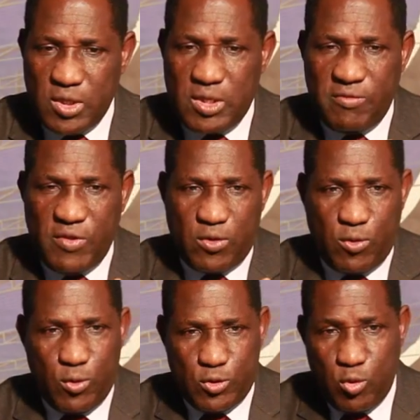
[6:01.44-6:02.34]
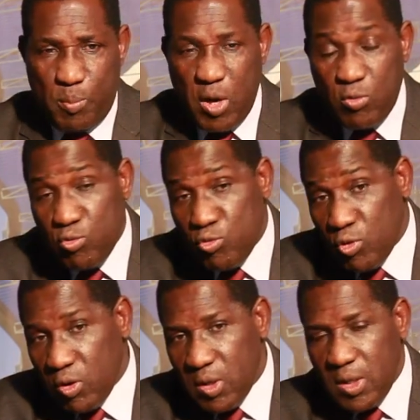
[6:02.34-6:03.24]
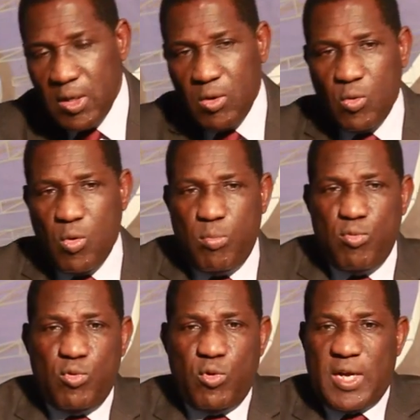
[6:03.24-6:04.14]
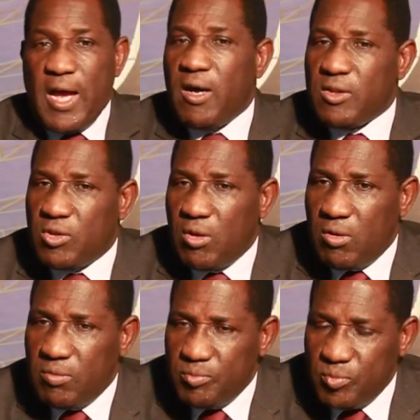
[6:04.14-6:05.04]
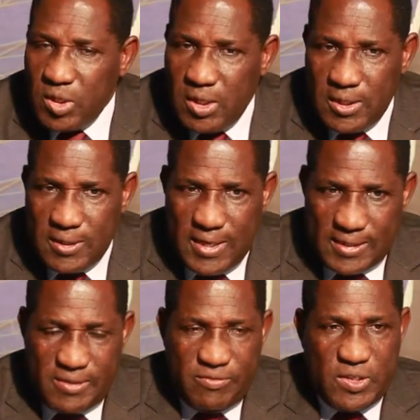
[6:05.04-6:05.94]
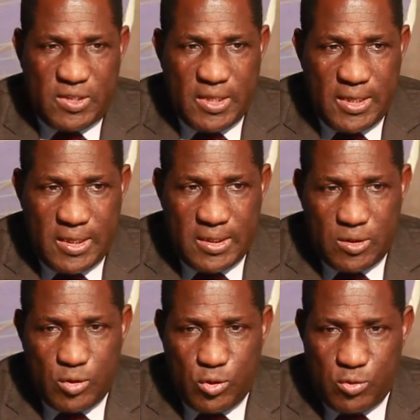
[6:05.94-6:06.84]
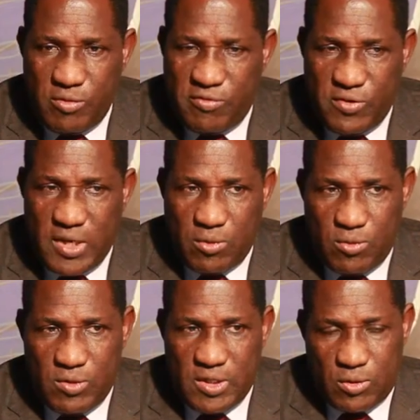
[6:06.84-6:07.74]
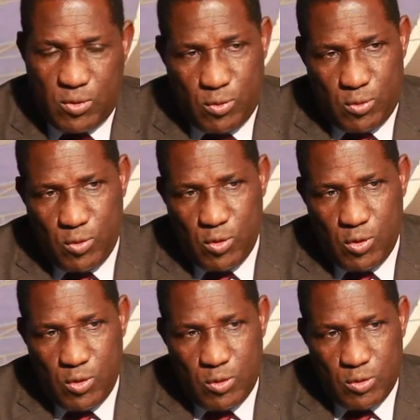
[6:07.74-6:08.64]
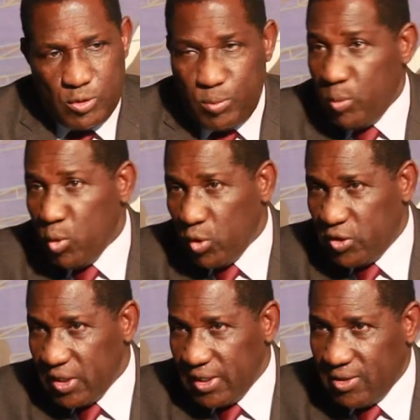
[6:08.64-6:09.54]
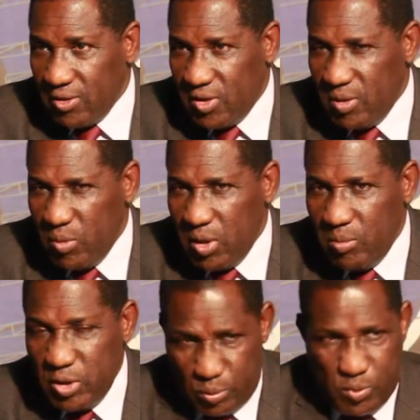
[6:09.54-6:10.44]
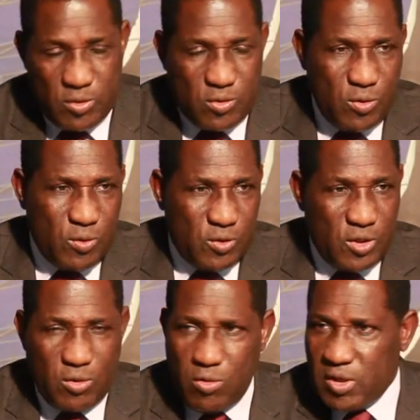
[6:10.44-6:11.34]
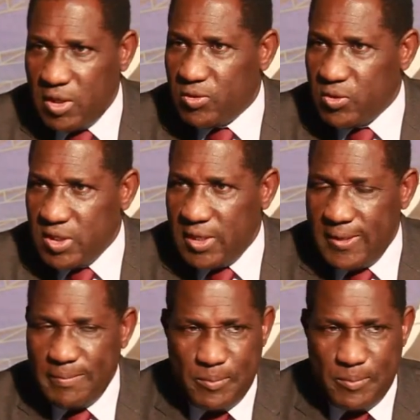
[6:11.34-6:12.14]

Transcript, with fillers: qui fait que ce parcours, au bout de 40 ans d'activité, je suis fier de dire que je peux me retirer tranquillement, mais je pense que j'ai encore quelques années